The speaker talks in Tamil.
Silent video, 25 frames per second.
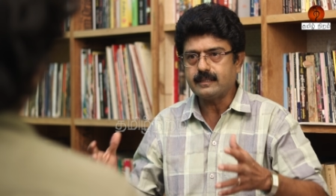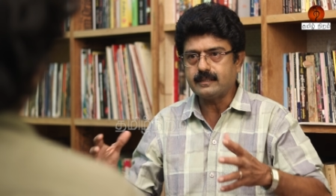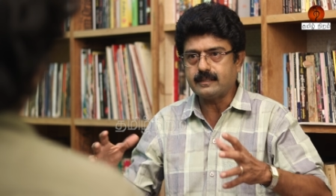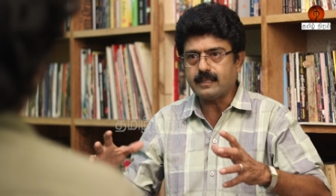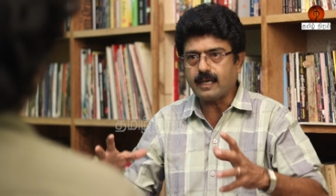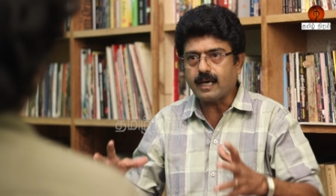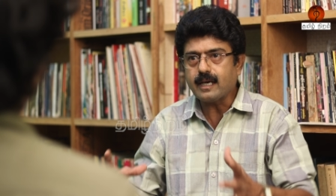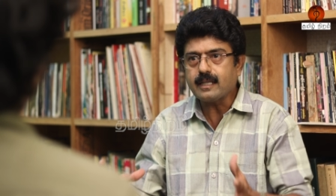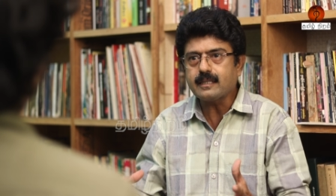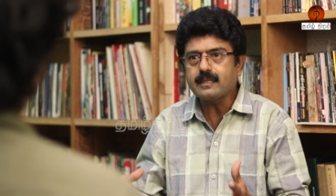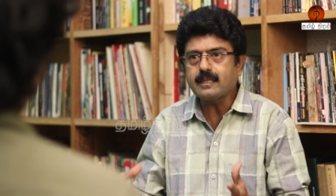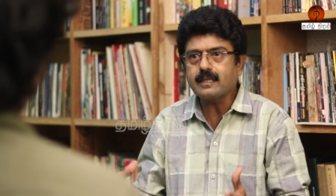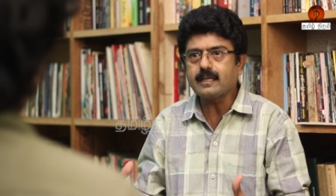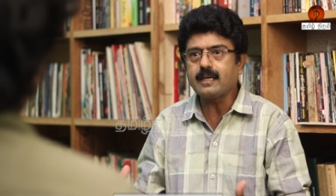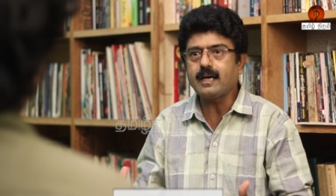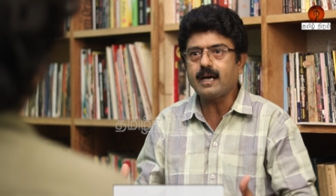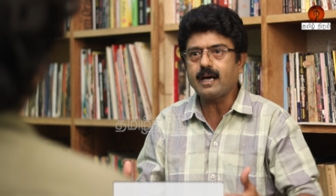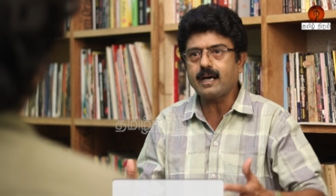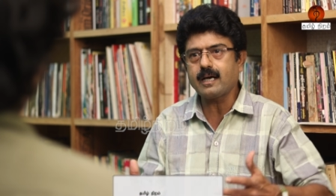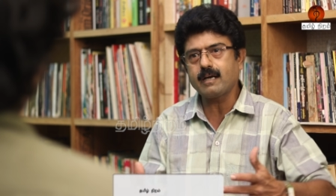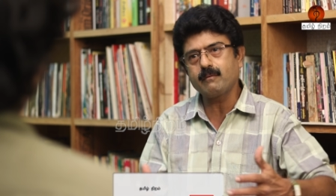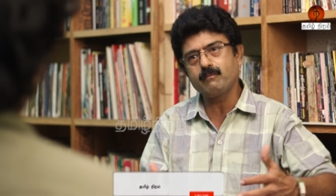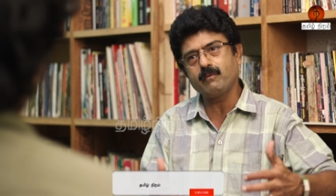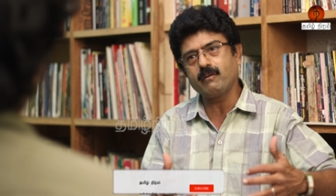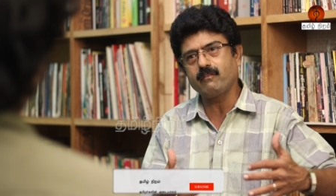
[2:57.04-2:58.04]

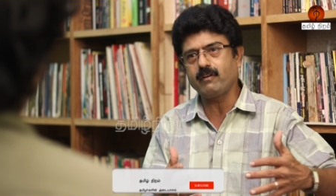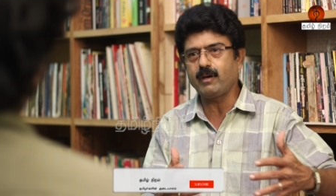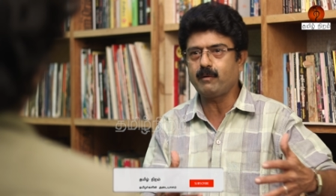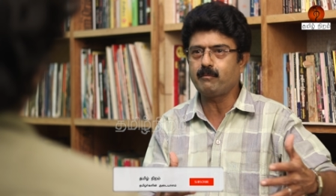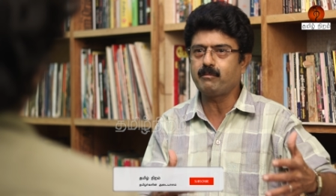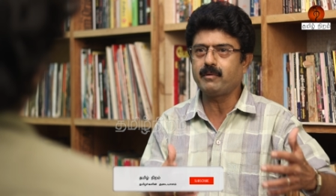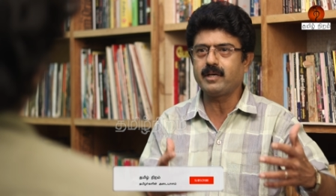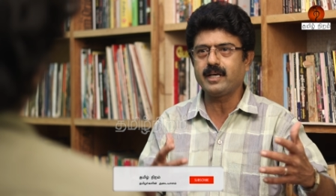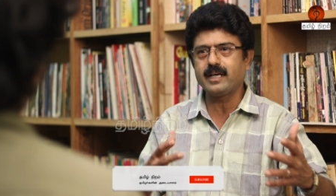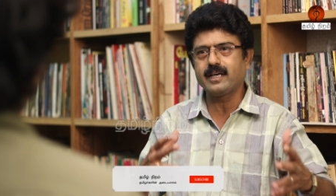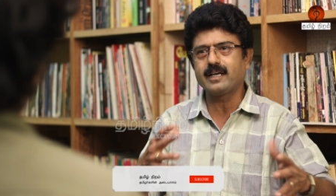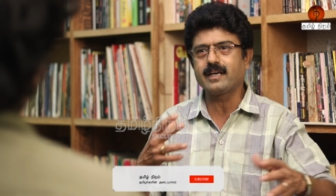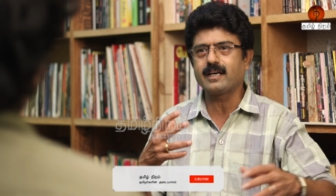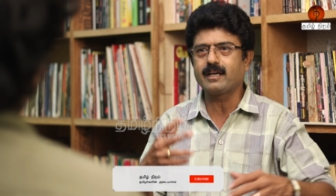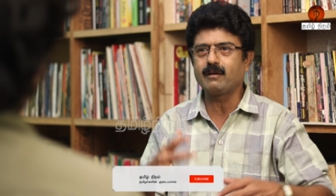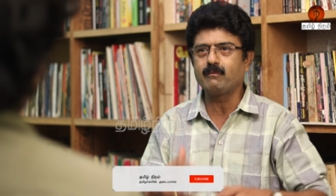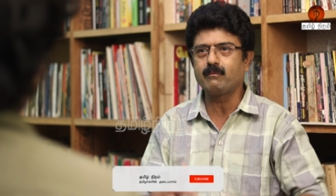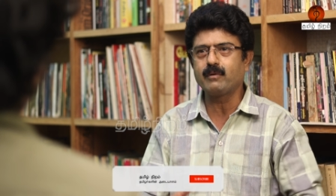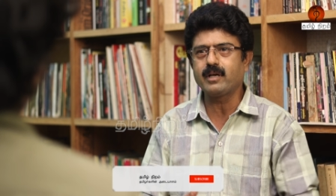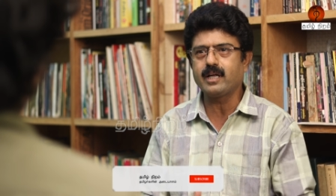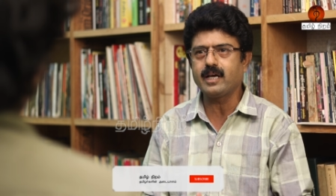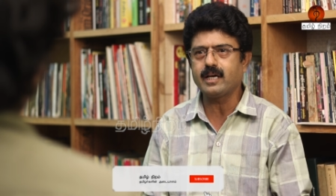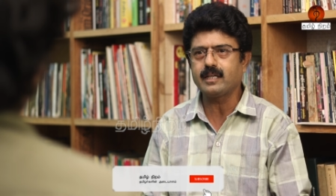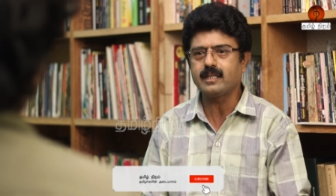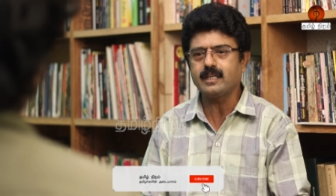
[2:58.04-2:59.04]
ஜலத்துக்காக நம்ம வெயிட் பண்ணிகிட்டு இருக்க
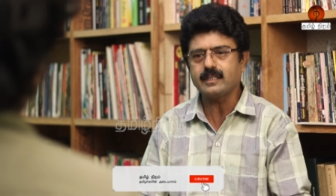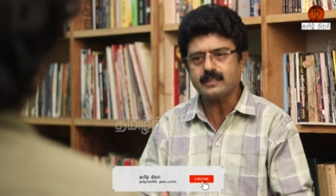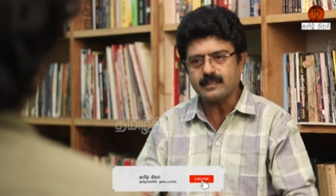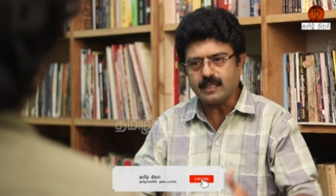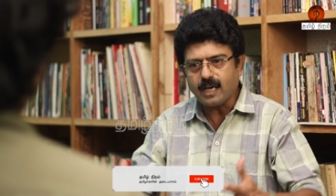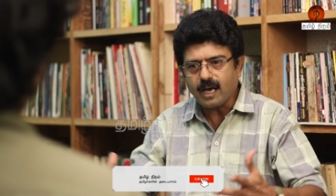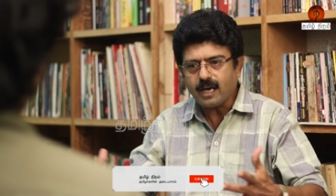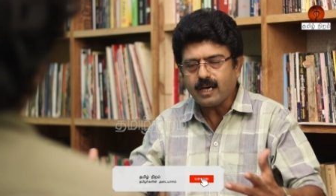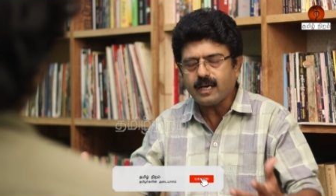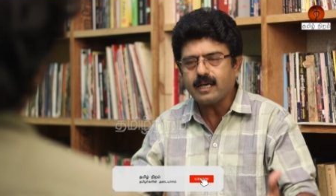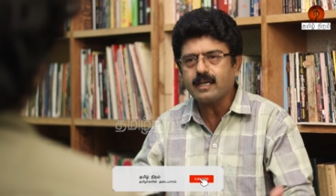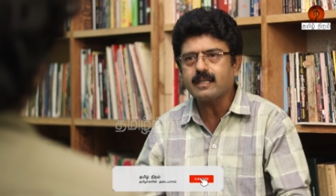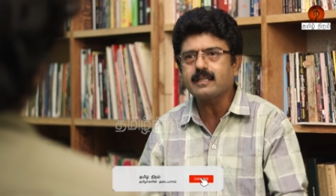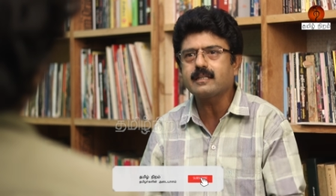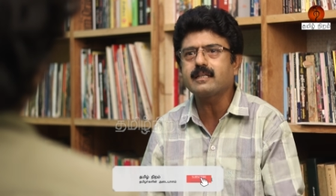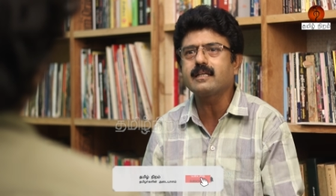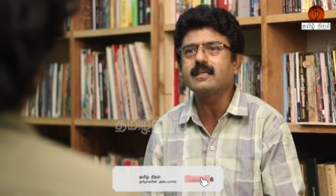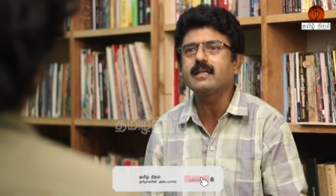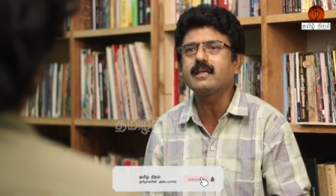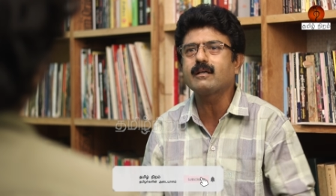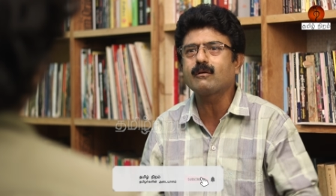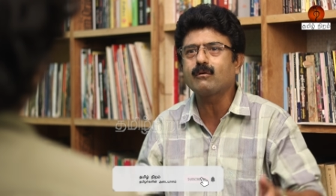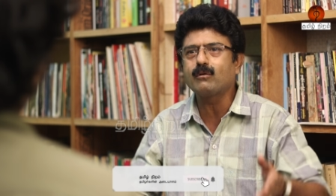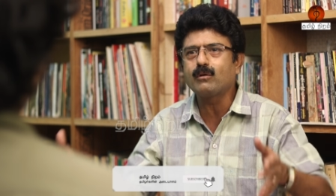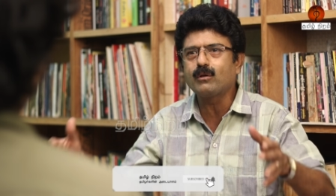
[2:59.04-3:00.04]
முடியாது சாக்கடை
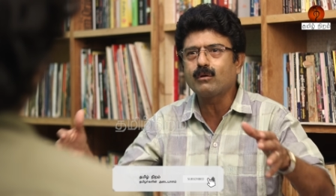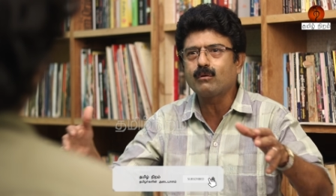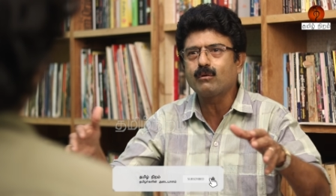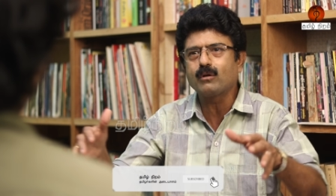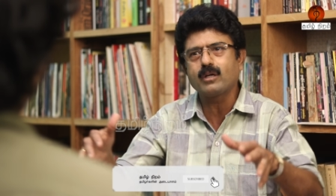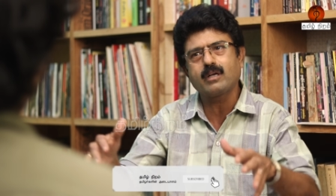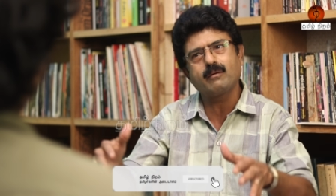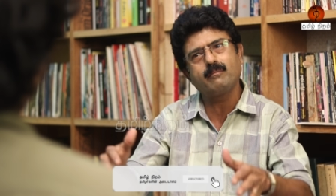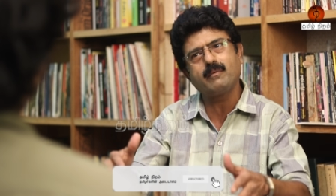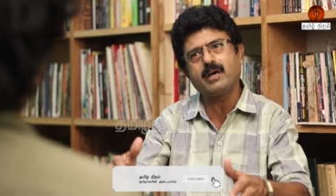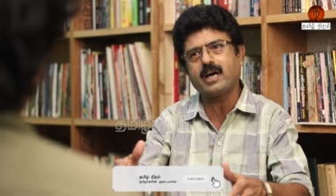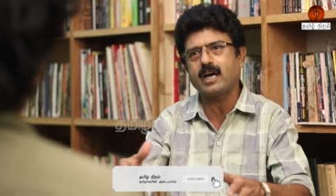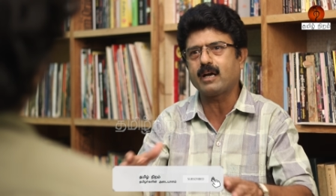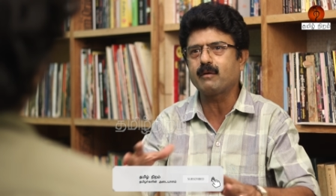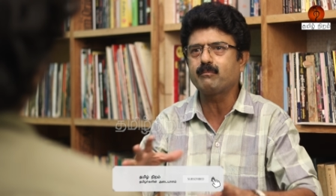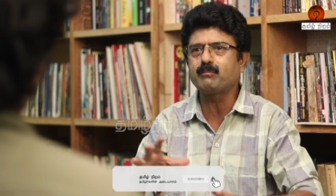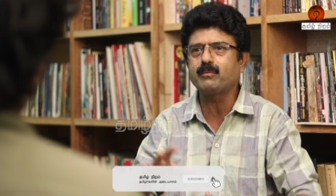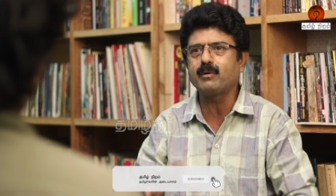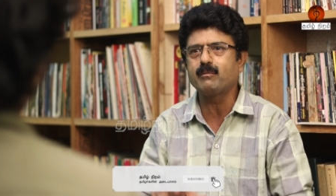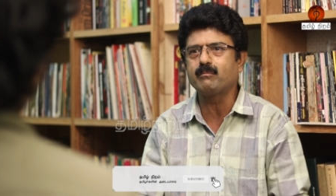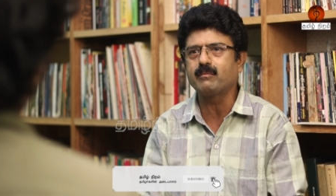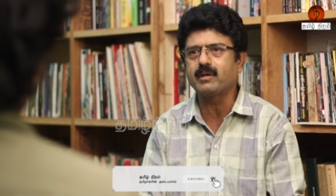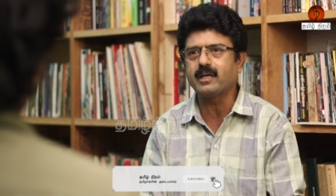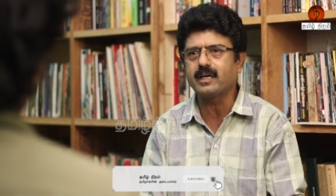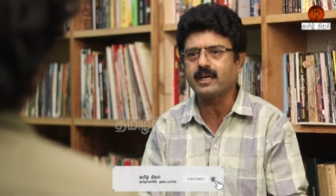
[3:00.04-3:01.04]
தண்ணியை கொண்டு கூட நம்ம
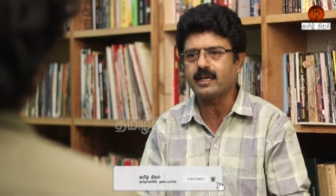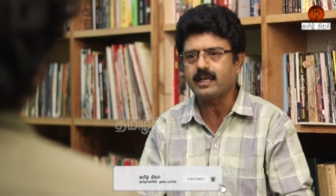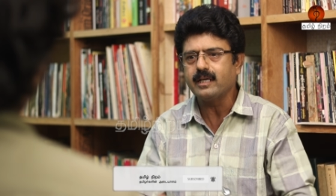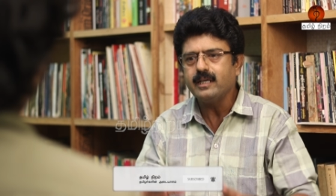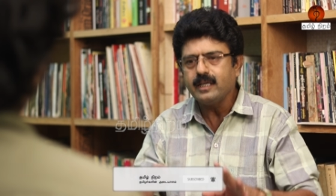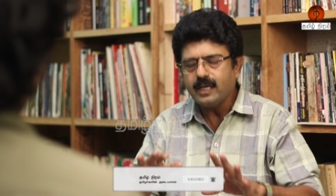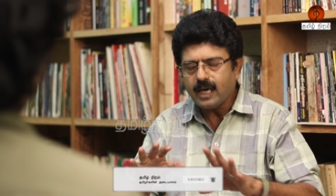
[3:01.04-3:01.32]
அனுப்போம்ல